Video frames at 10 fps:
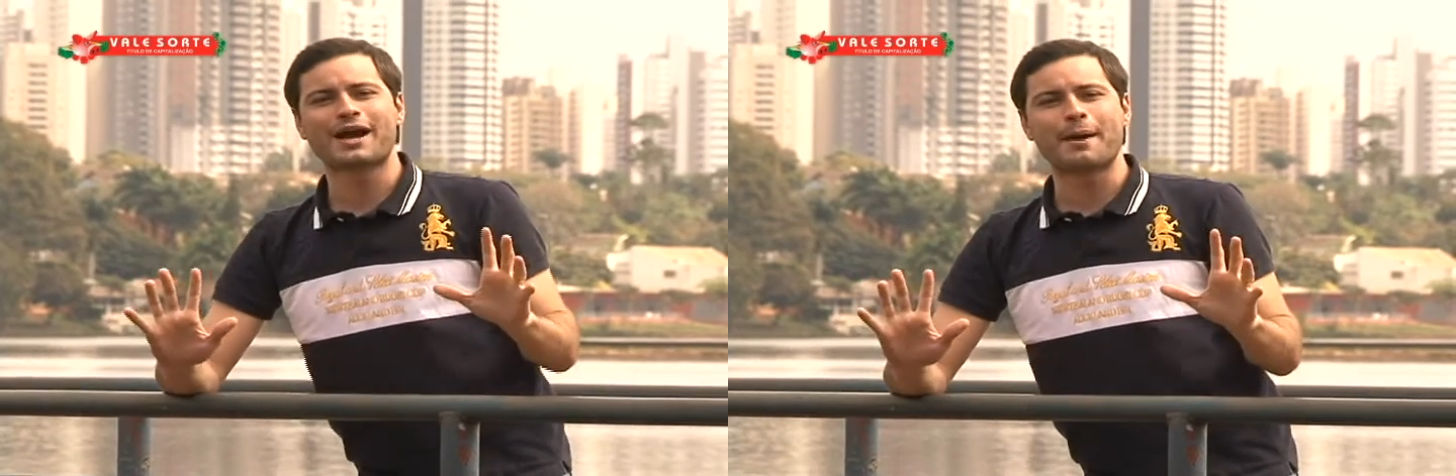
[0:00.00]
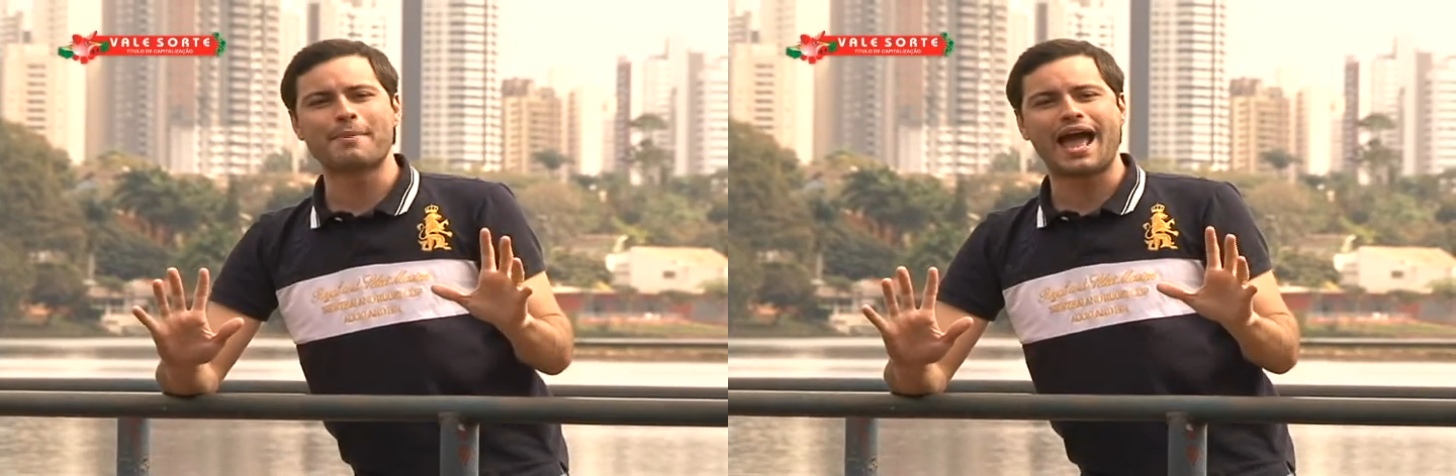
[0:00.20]

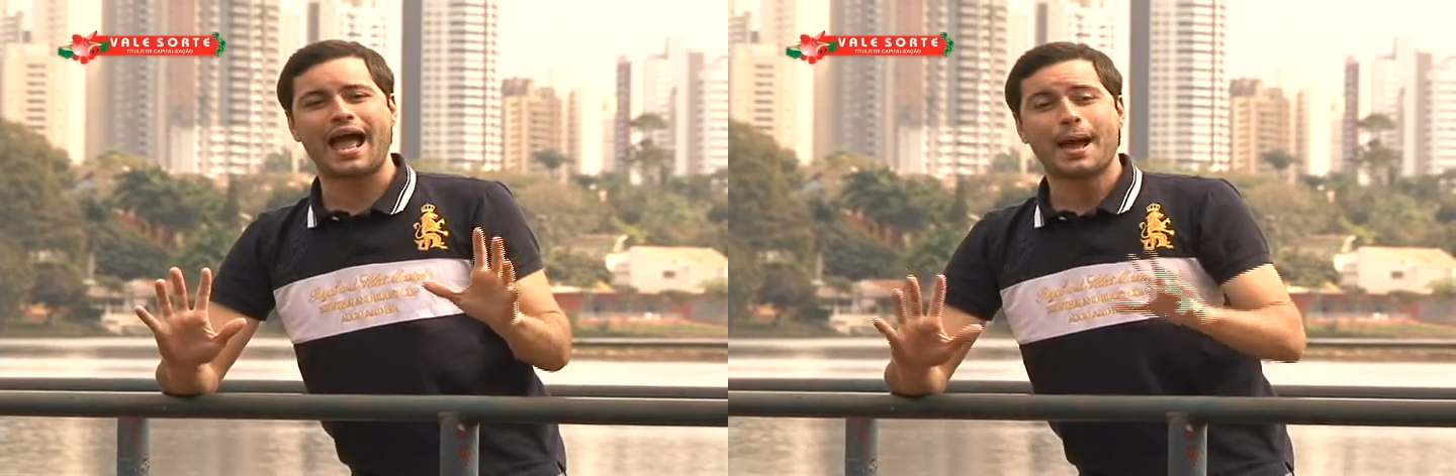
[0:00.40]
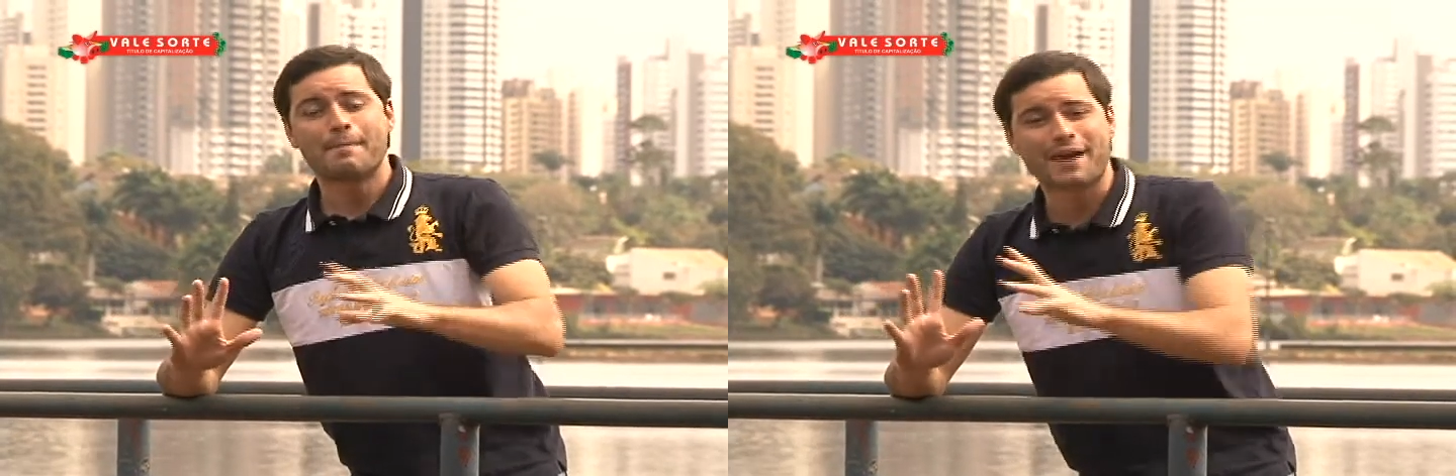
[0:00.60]

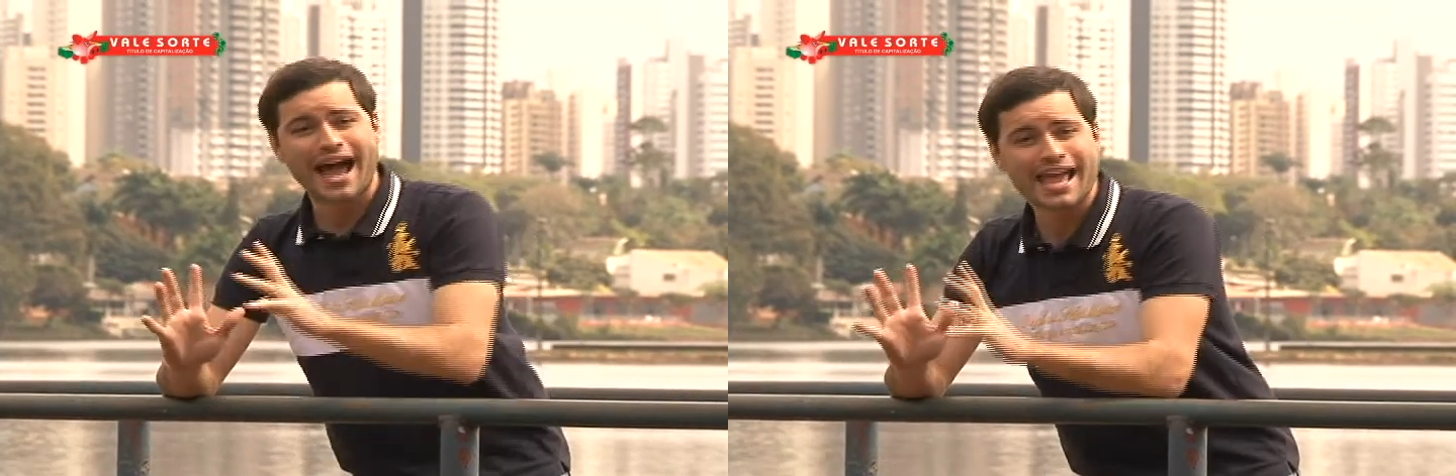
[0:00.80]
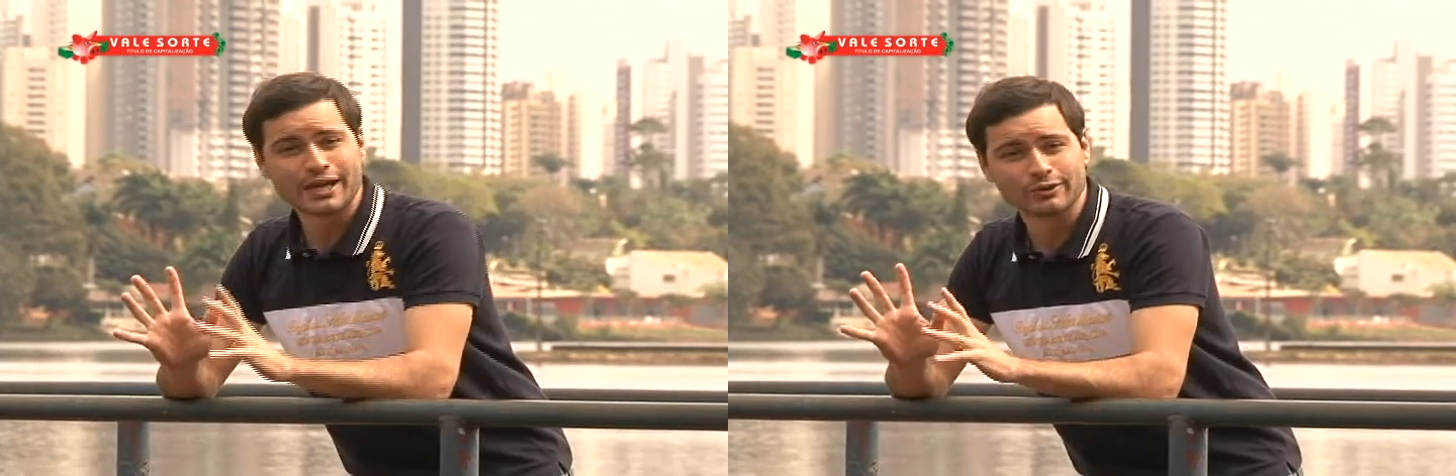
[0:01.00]
Cambé,
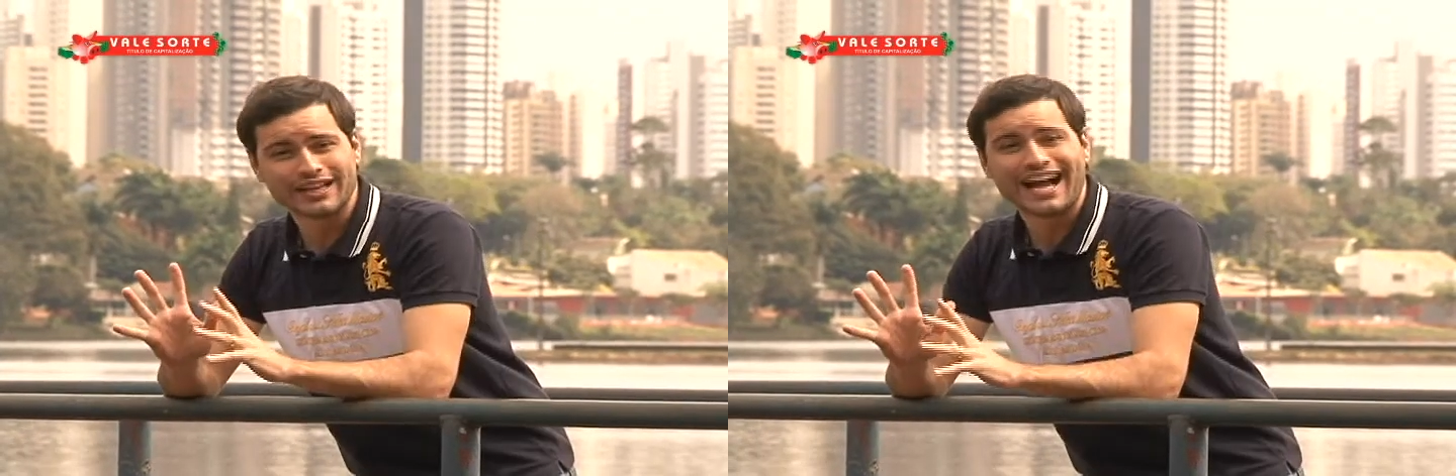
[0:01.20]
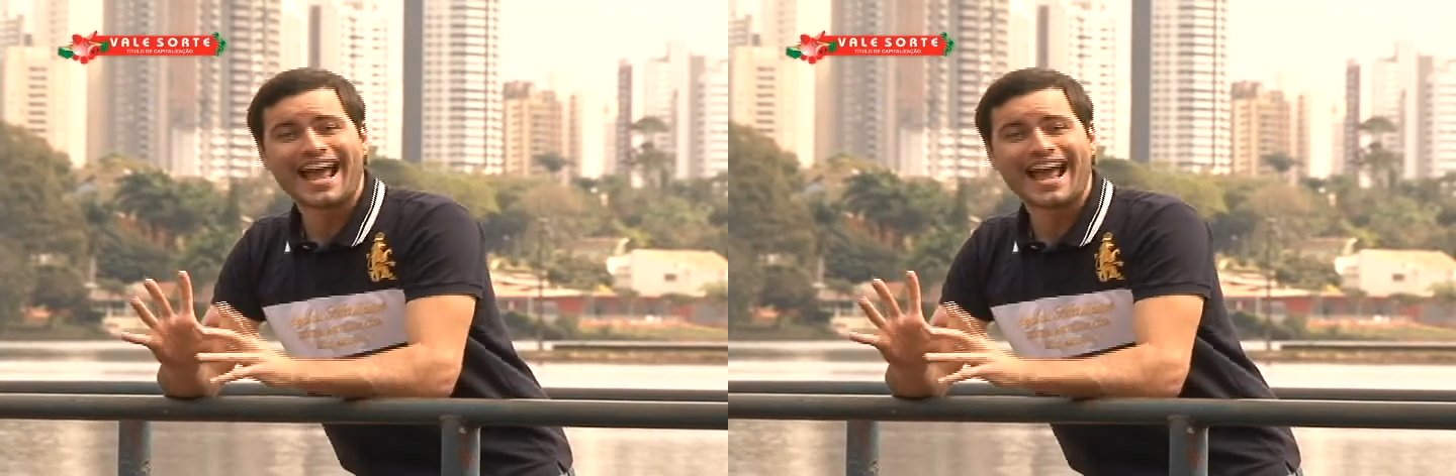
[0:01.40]
para Hilda.